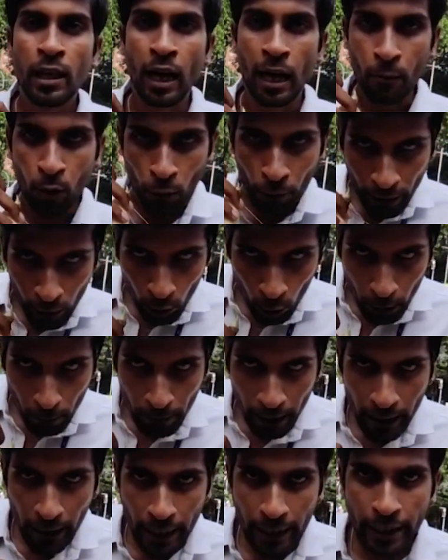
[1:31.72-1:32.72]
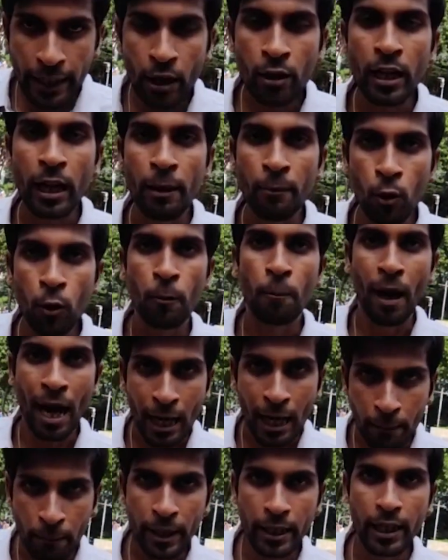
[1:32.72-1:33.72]
हम लोग विरोध भी कर रहे हैं और हम लोग
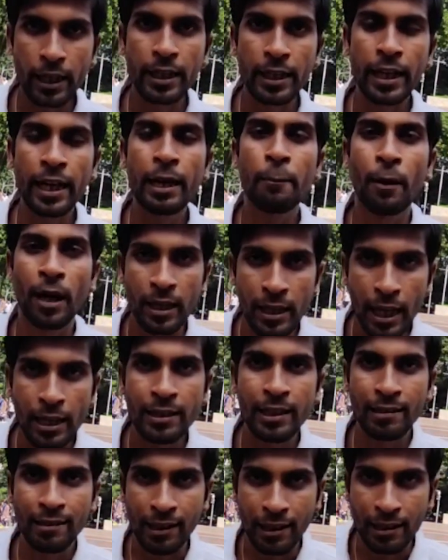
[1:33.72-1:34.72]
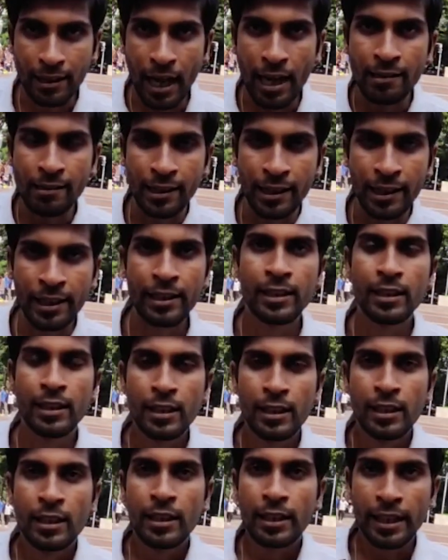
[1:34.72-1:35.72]
मांग भी कर रहे हैं बांग्लादेश सरकार से
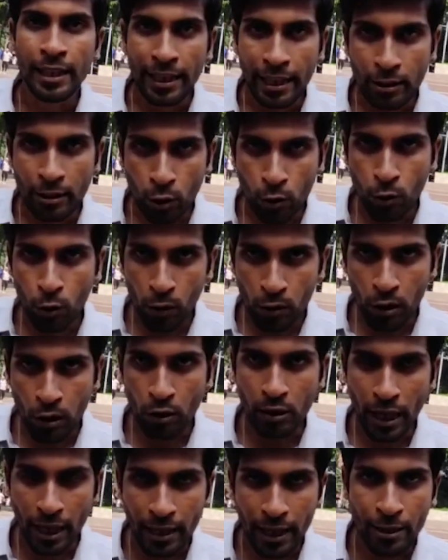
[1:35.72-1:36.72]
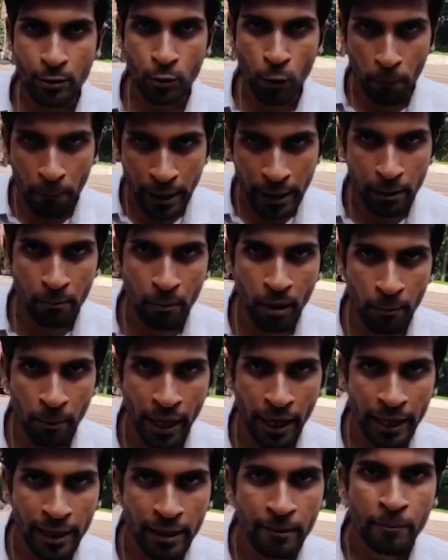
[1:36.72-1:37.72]
कि ये जो 200 टाका जो मिनिमम
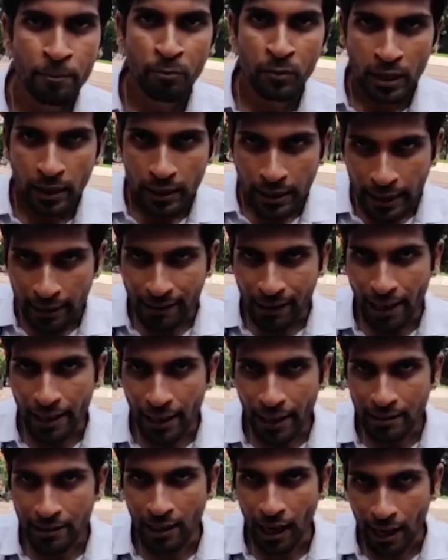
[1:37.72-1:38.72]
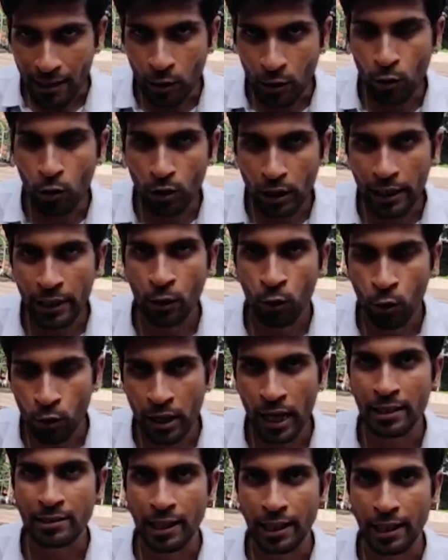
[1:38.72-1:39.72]
है ये सारा छात्रों के लिए
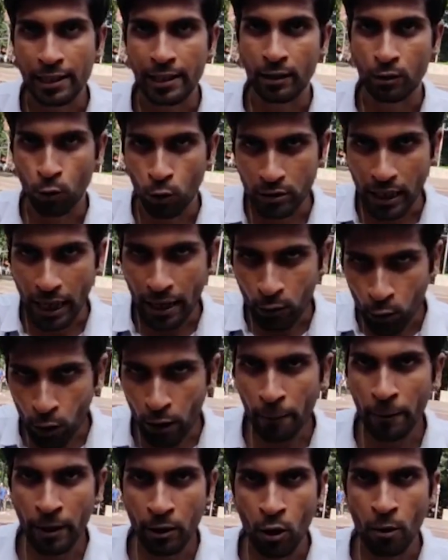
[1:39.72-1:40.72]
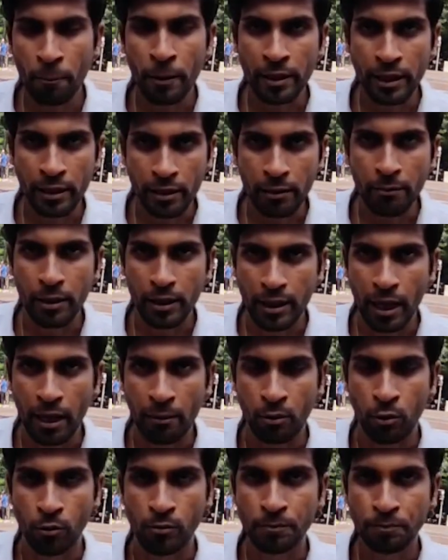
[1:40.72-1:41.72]
होना चाहिए चाहे कोई भी कॉम्पिटेटिव
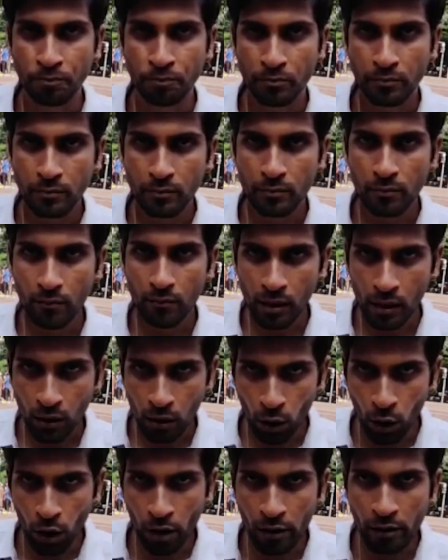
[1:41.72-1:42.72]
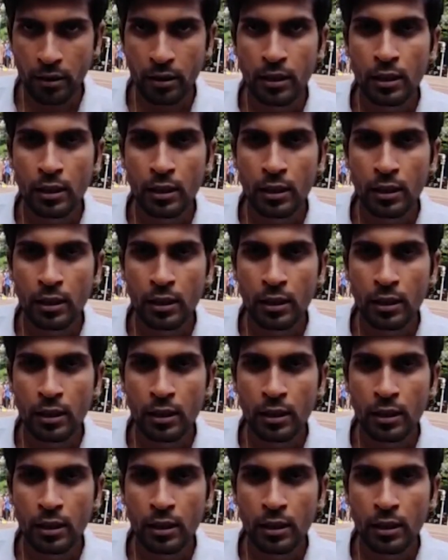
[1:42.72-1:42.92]
एग्ज़ाम हो और